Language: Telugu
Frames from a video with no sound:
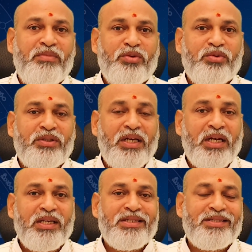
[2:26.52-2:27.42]
మీకు
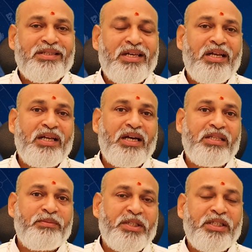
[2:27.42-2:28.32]
ధన
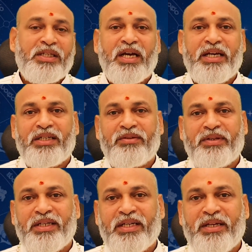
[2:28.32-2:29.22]
స్థానాధిపతి
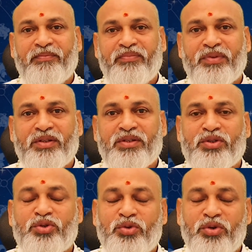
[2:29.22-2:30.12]
అయినటువంటి
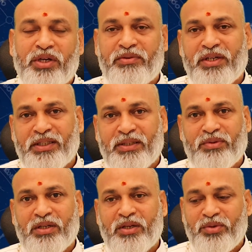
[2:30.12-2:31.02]
శుక్రుడు ఎవరైతే
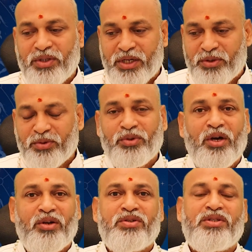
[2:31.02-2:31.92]
ఉన్నారో కేతువుతో
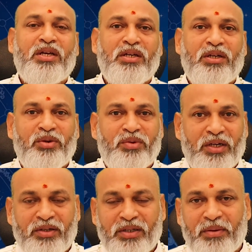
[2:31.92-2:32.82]
ఆరో స్థానంలో
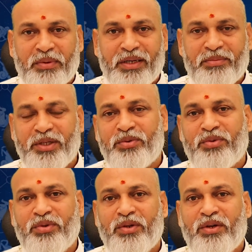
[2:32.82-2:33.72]
ఉన్నాడు కాబట్టి మీరు
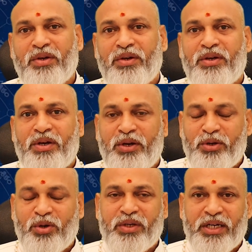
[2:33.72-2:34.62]

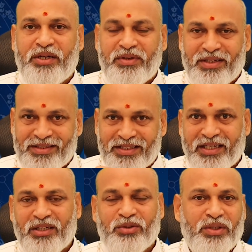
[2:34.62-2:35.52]
ఇంట్లో ఉండేటువంటి
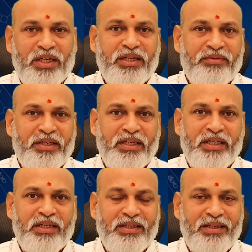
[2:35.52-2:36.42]
స్త్రీలతో
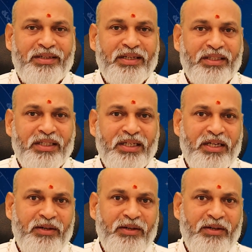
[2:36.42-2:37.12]
కానివ్వండి లేనట్లయితే